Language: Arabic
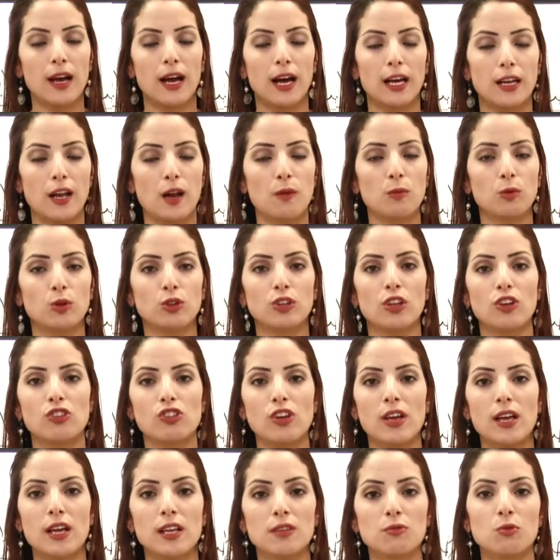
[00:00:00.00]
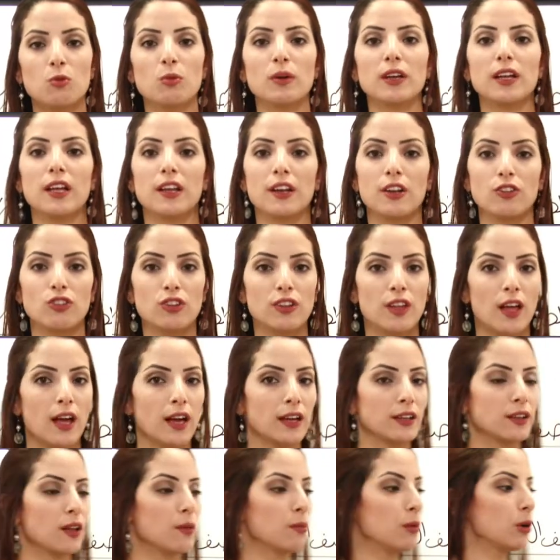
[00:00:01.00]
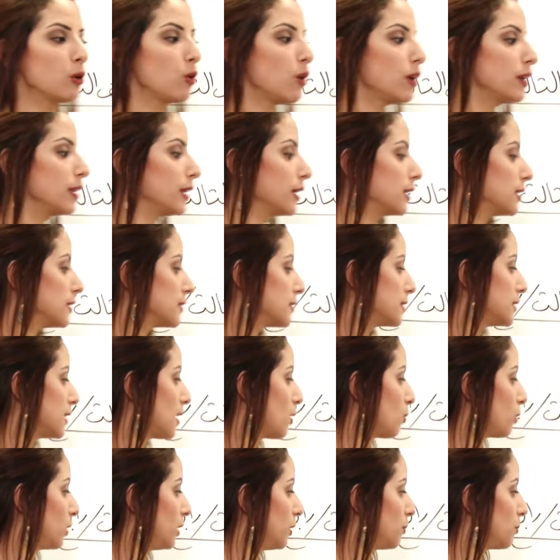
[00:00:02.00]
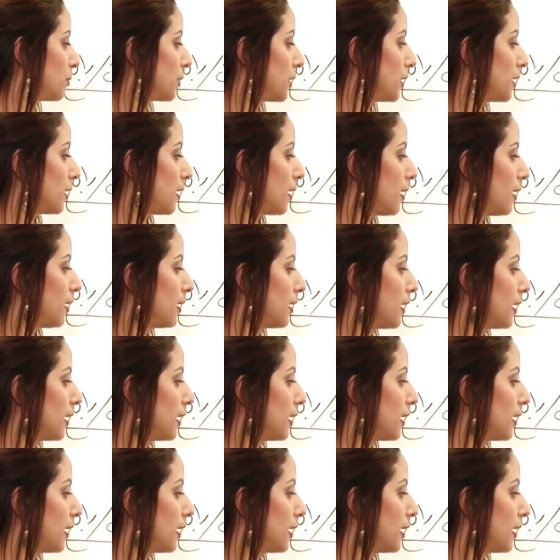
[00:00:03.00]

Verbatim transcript: على المنتجات ممكن أن نجدها أيضا باللغة الإنجليزية أو العبرية